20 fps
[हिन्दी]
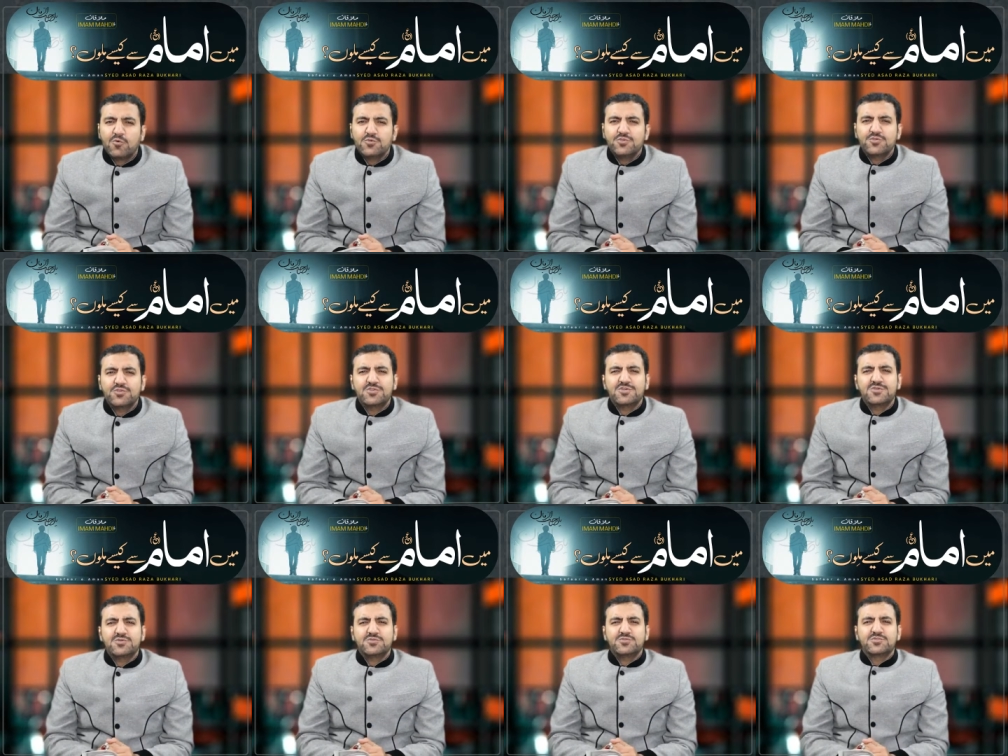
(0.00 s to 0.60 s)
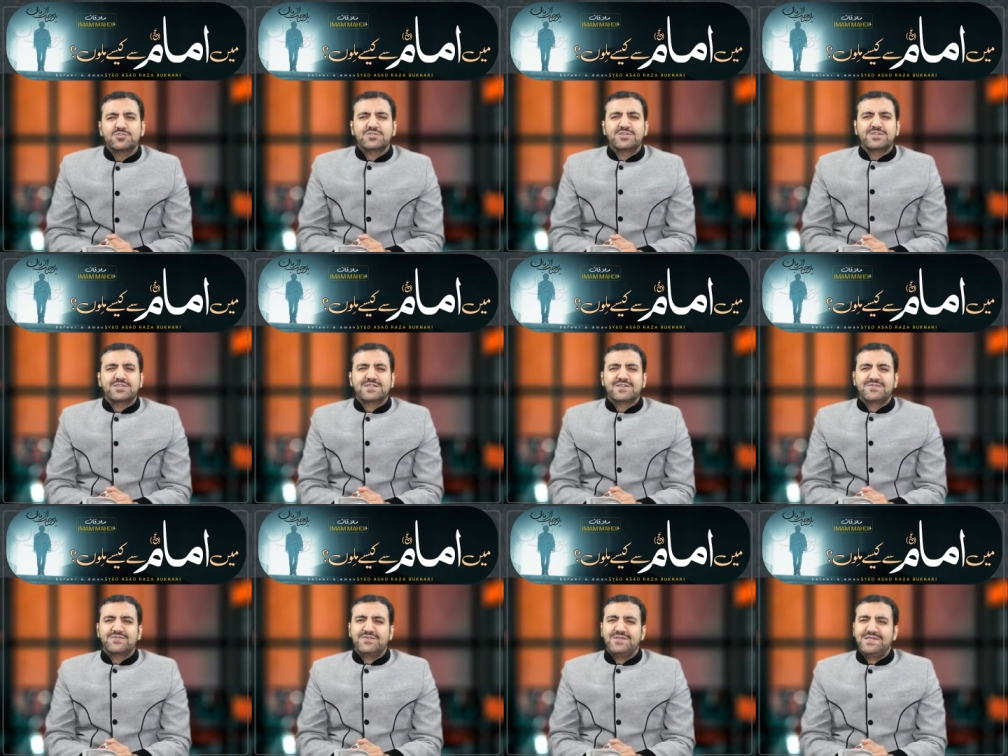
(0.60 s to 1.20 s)
उतना उतना
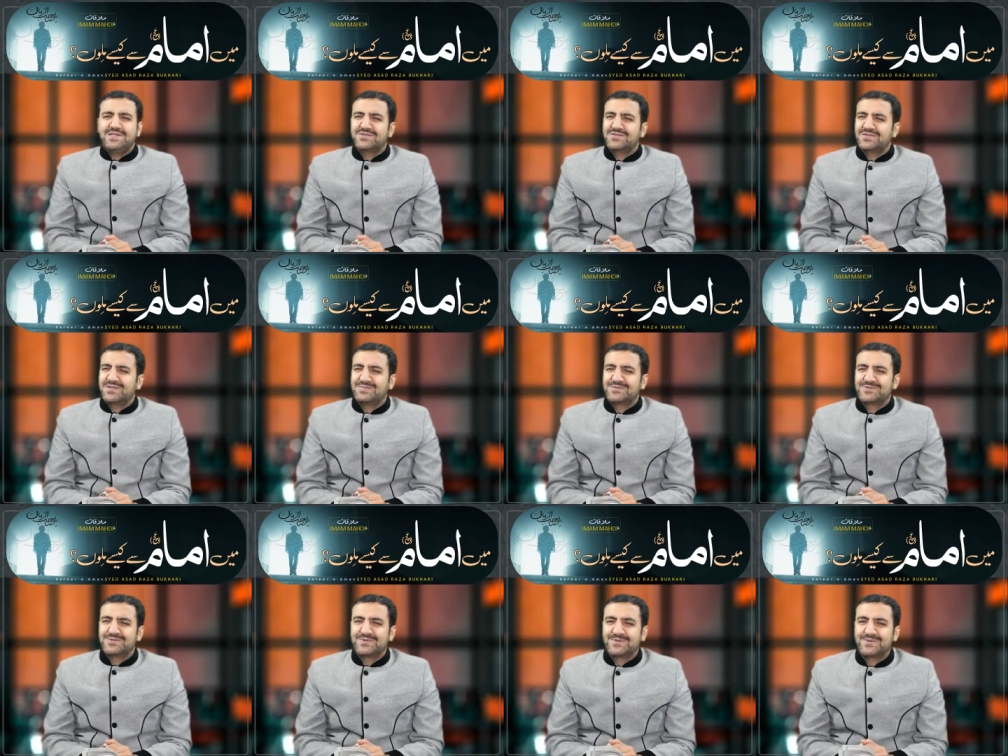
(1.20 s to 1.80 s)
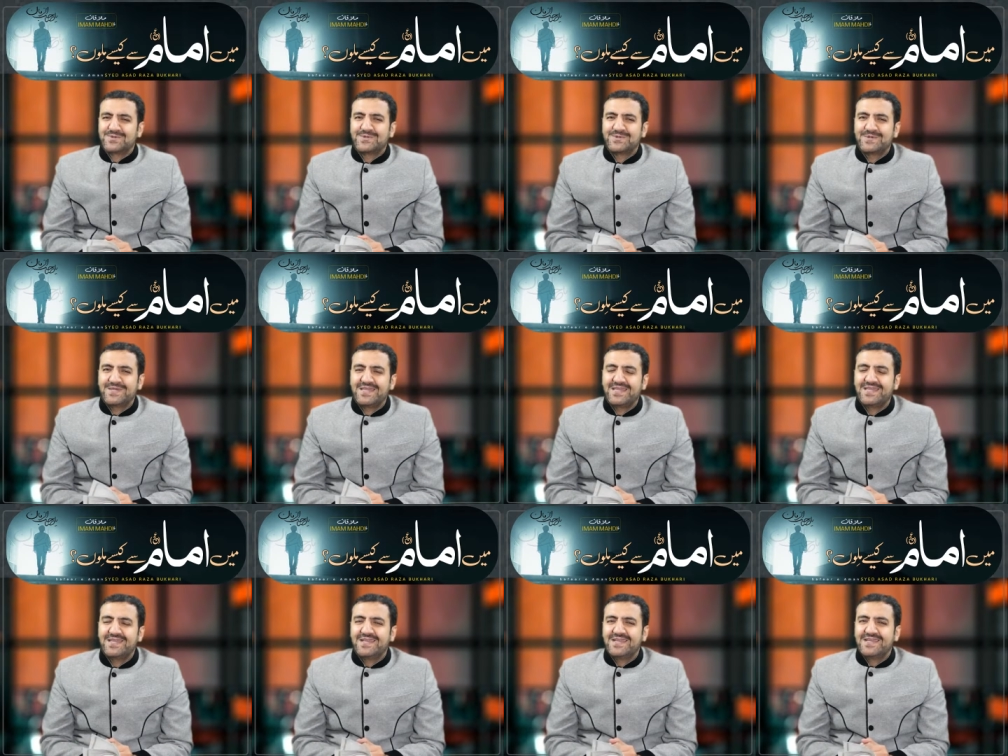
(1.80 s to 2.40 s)
कैफियत कमज़ोर
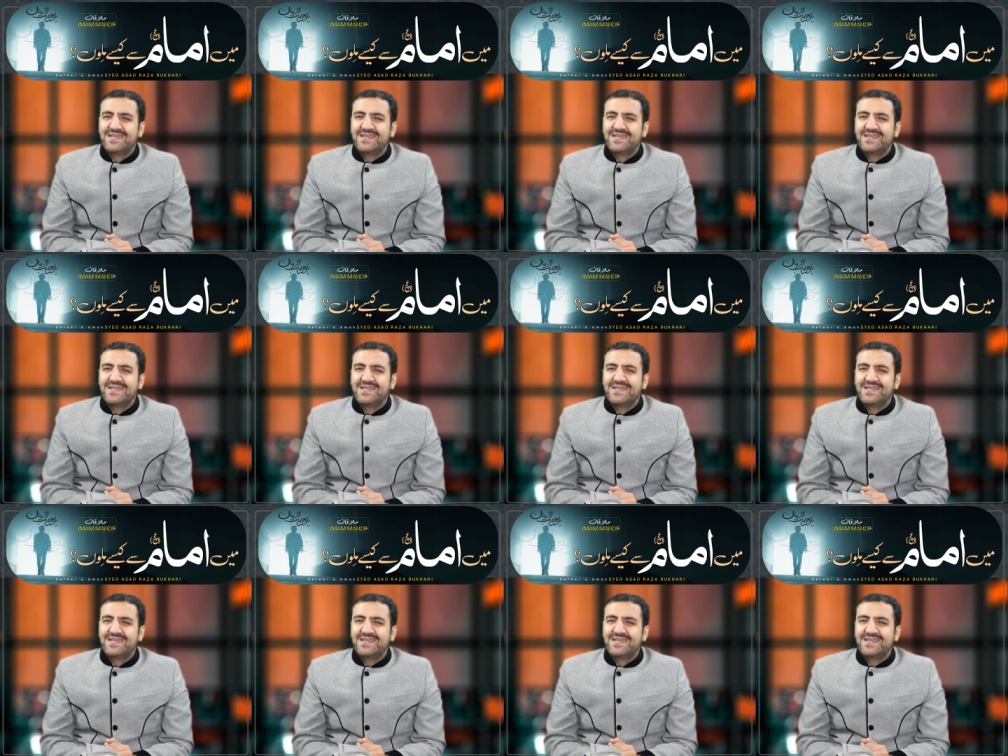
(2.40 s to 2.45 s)
होगी